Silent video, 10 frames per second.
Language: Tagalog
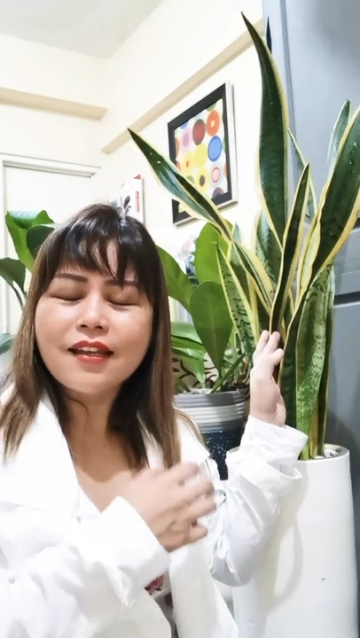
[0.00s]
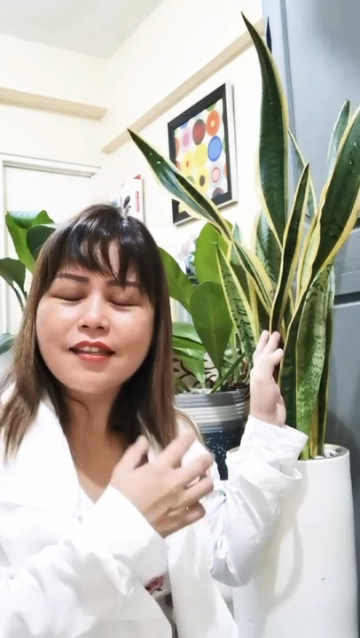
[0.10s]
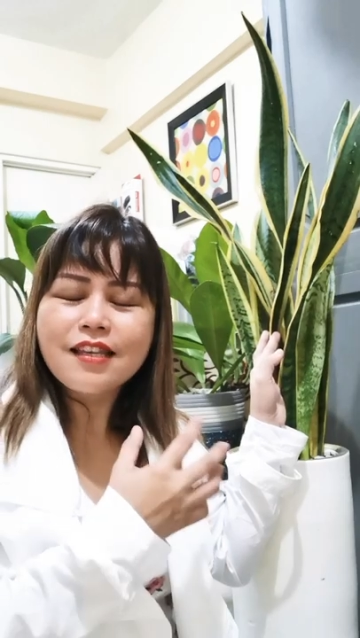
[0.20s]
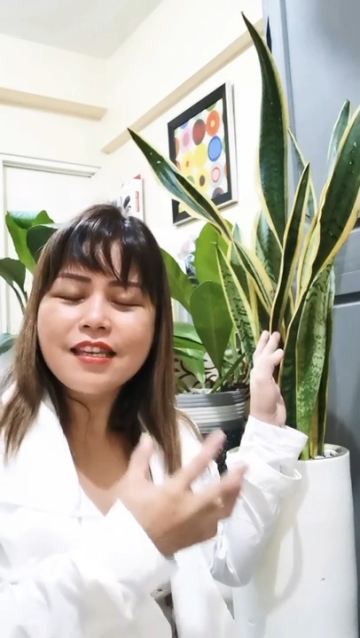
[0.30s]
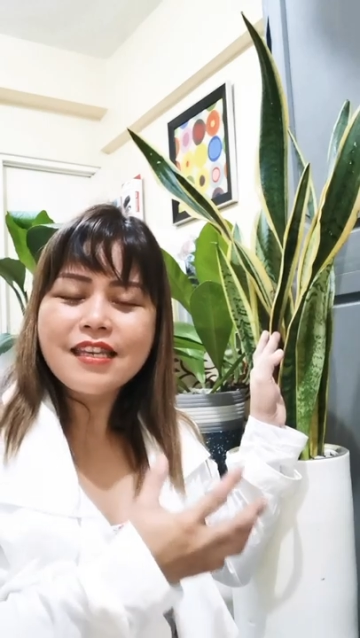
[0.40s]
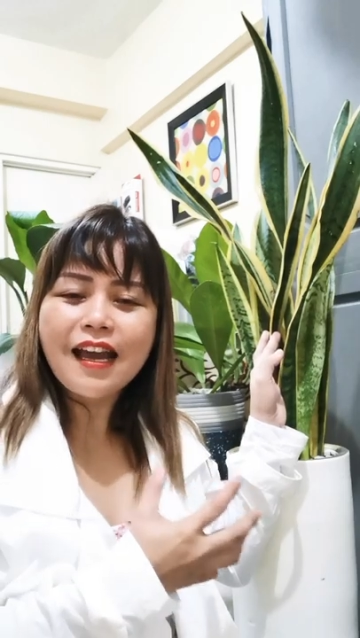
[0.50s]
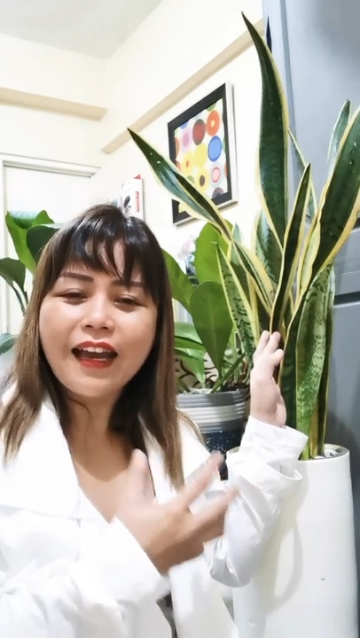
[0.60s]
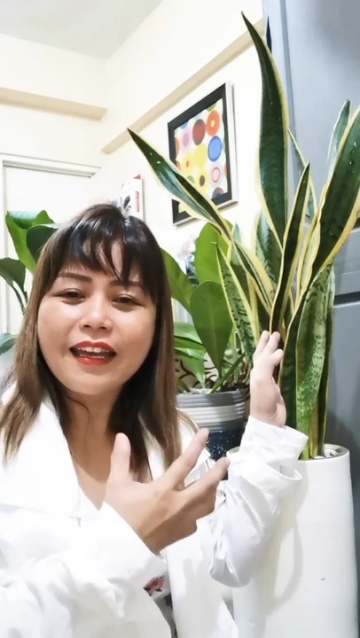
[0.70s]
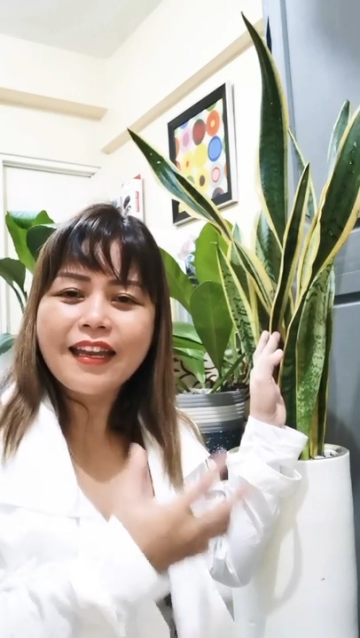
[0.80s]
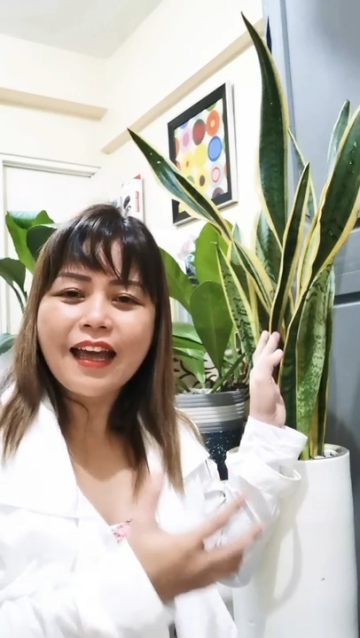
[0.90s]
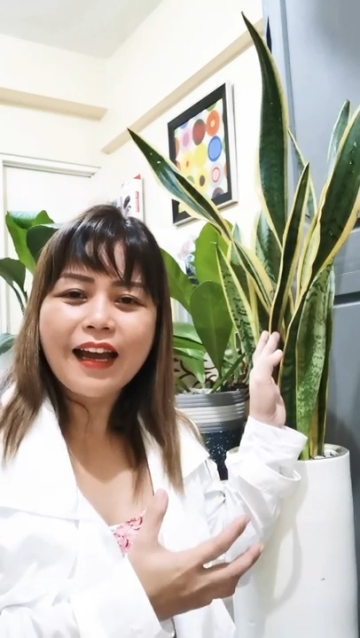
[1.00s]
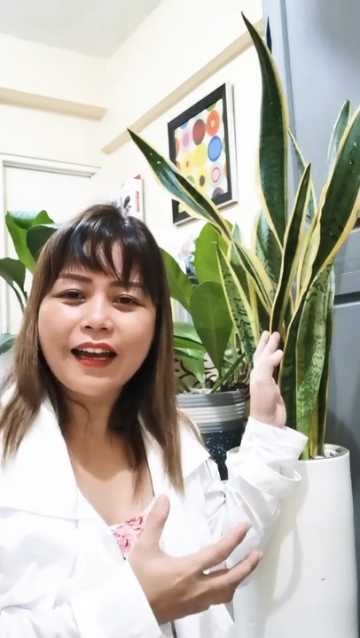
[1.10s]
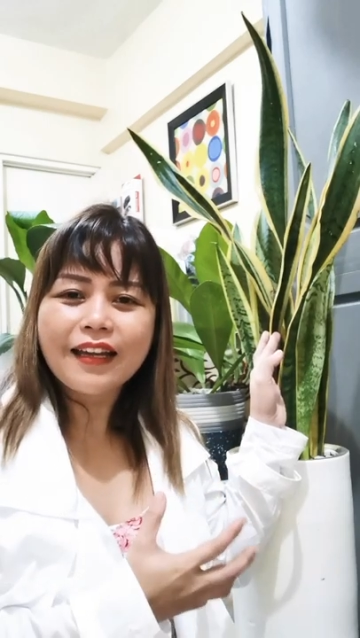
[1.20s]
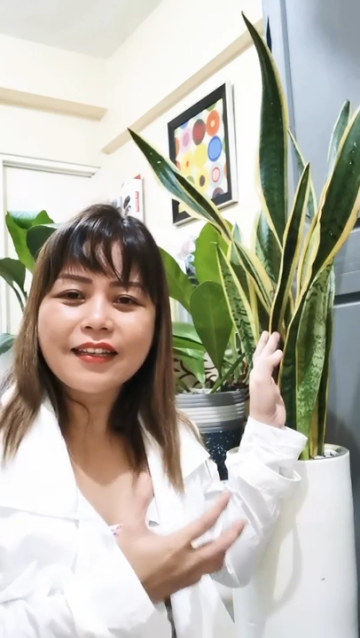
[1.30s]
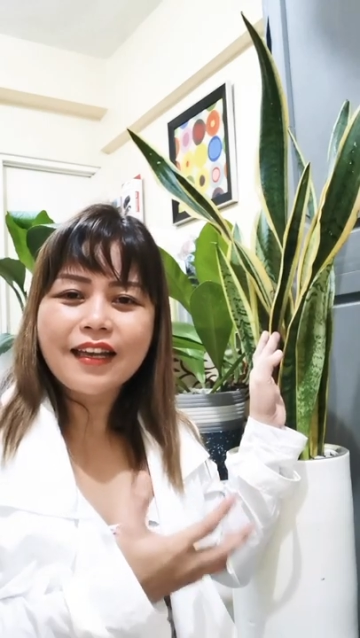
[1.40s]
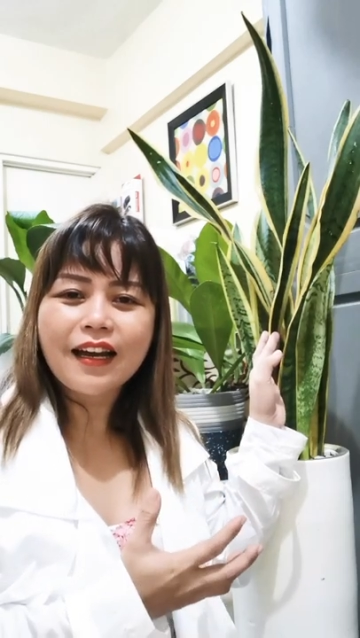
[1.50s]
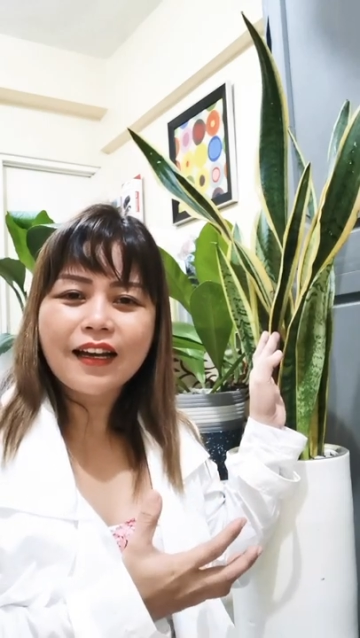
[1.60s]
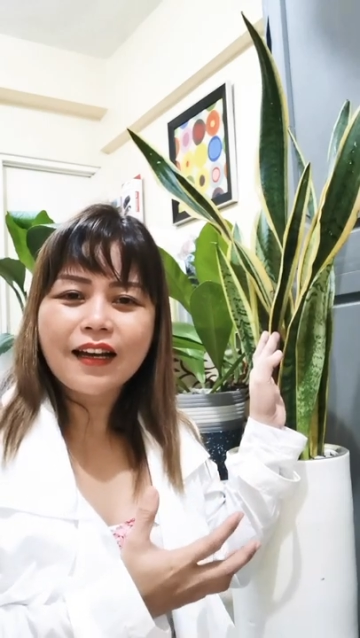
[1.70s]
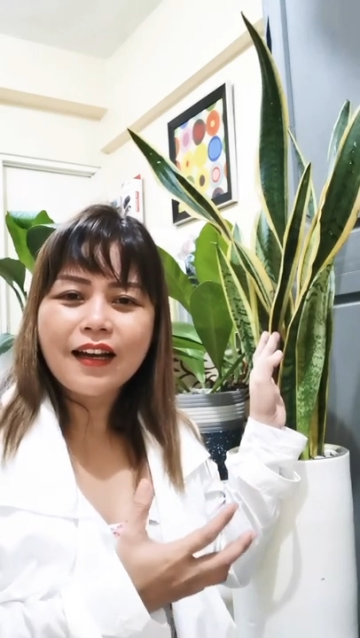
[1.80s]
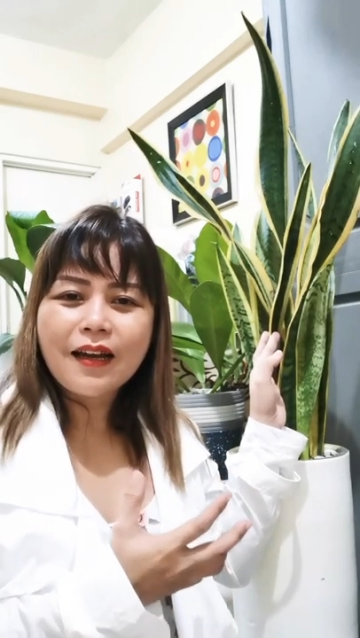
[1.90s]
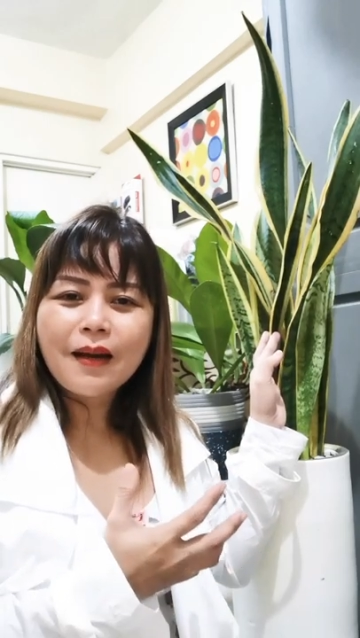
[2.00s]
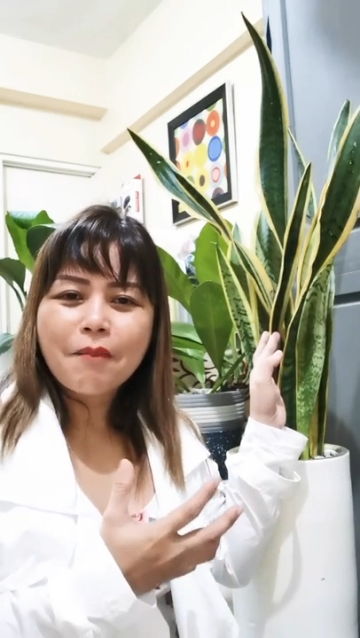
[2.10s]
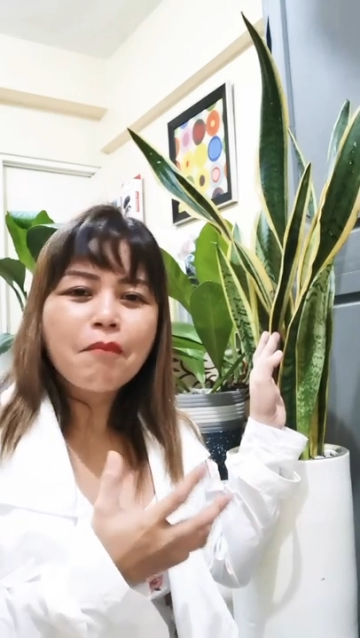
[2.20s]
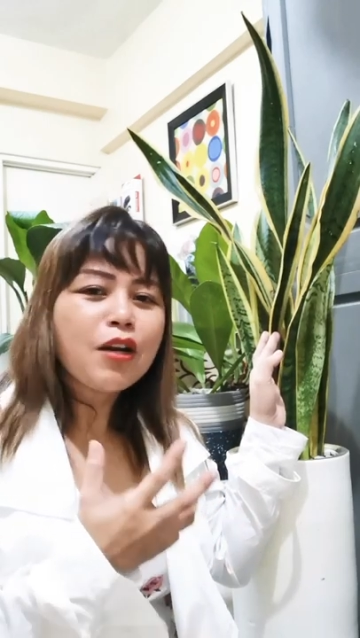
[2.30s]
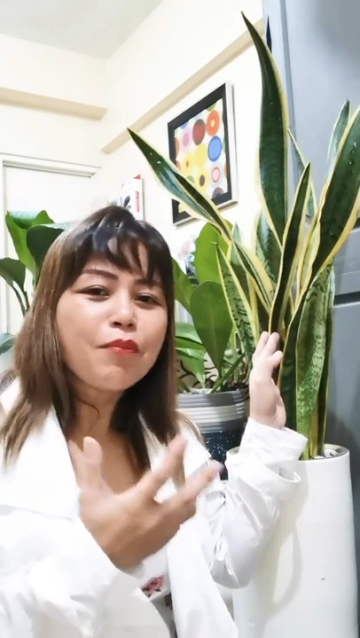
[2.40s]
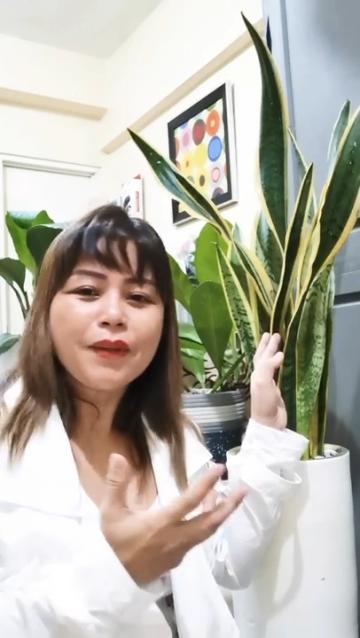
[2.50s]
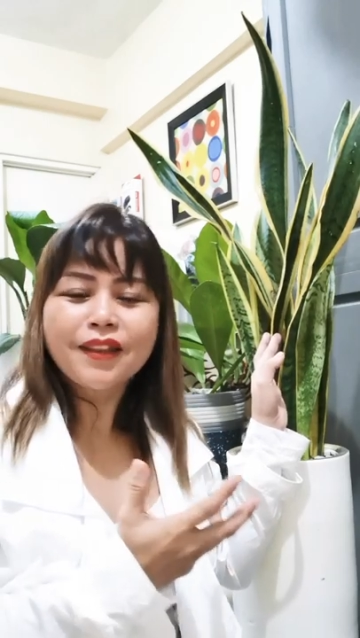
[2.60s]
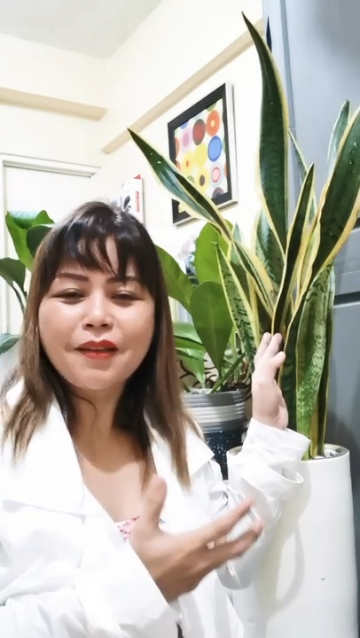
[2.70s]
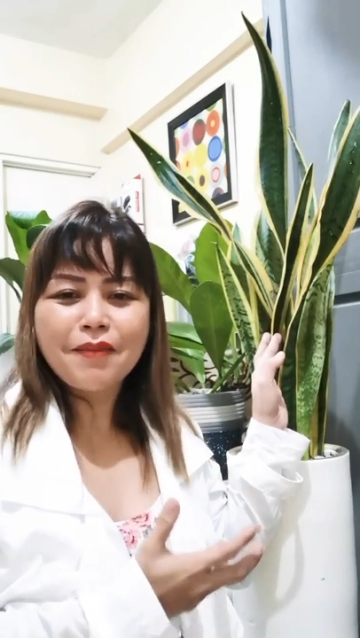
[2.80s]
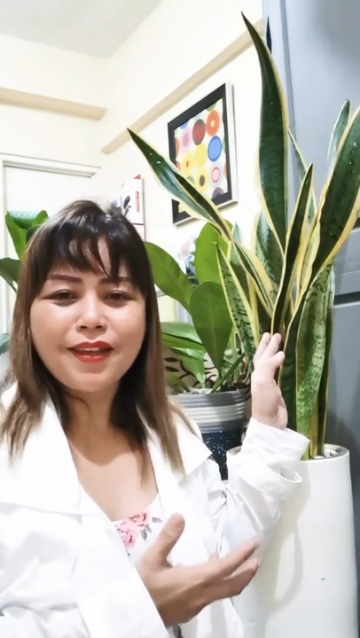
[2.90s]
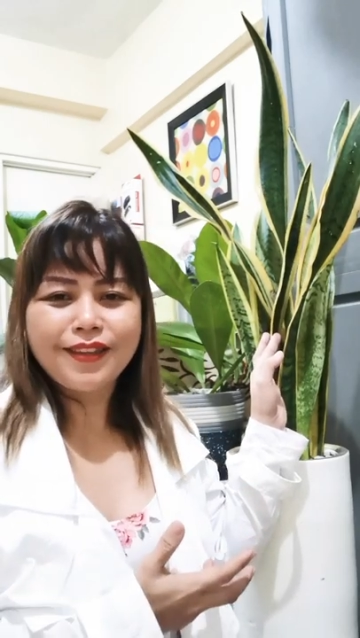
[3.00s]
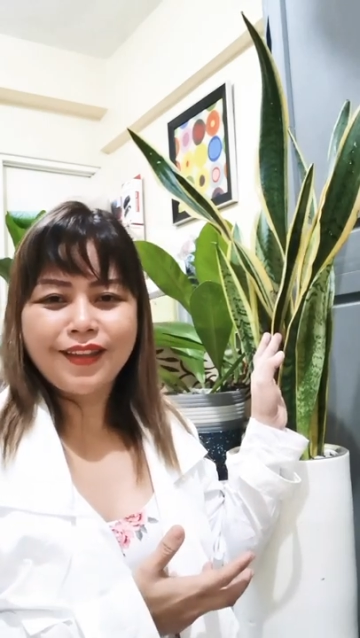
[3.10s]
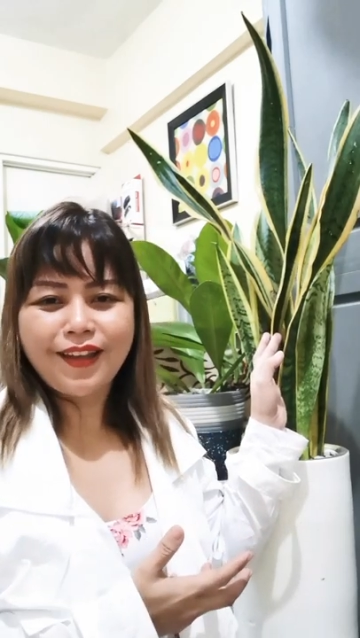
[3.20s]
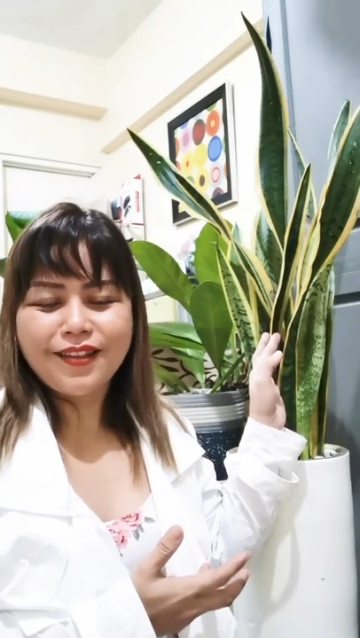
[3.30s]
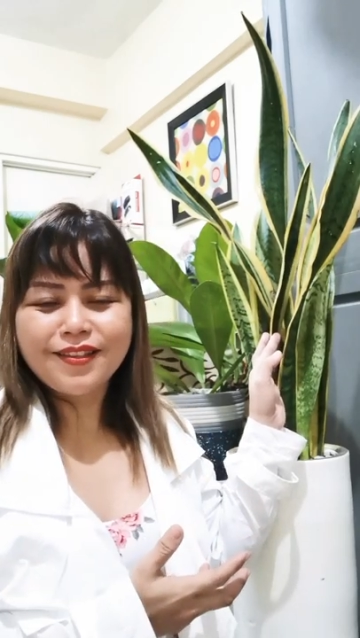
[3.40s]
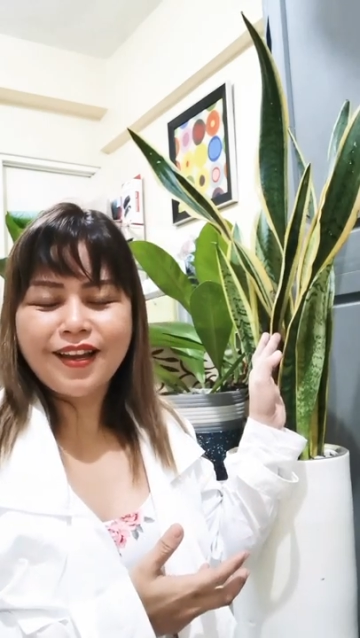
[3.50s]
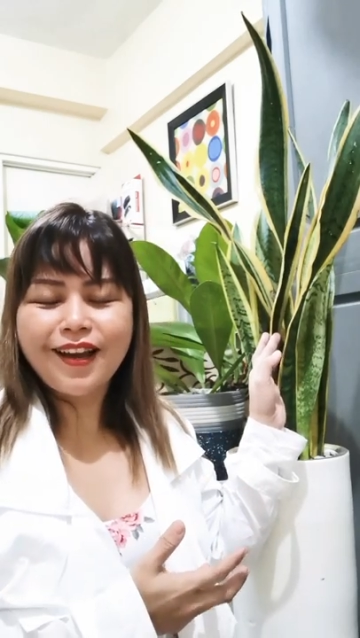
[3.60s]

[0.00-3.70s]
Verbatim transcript: hindi niya kailangan ng malupit na maintenance.